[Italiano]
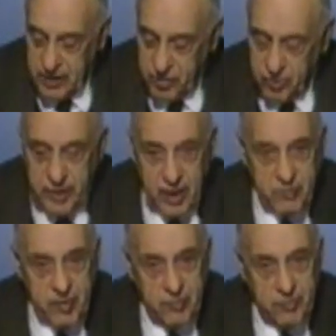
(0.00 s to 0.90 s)
Noi
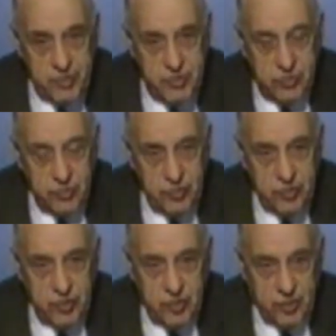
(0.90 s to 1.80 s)
abbiamo
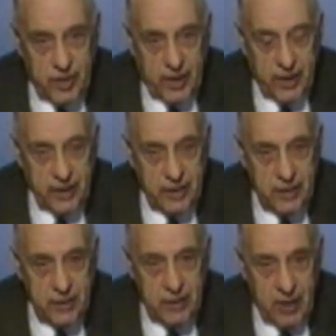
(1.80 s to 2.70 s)
bisogno di tornare
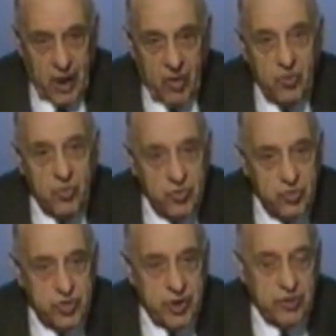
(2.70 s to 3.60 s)
a un
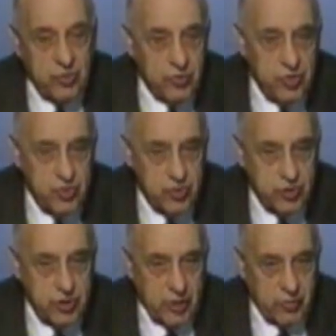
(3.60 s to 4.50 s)
concetto di
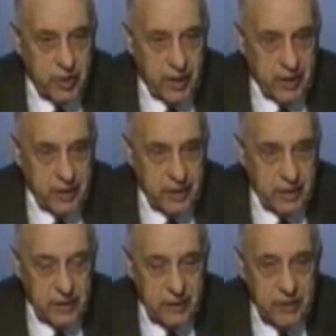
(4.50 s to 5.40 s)
società
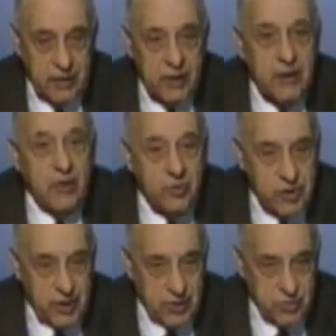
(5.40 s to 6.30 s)
organica. Che
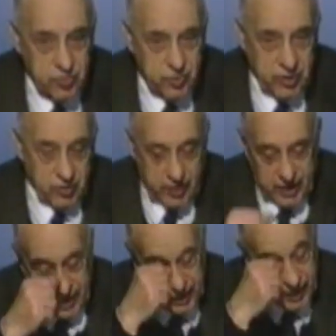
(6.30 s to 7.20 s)
cos'è la società
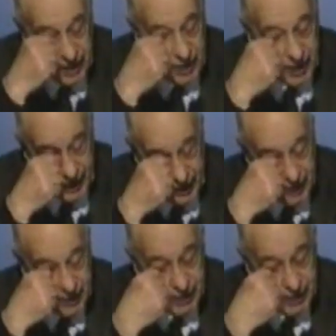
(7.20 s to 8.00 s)
organica? È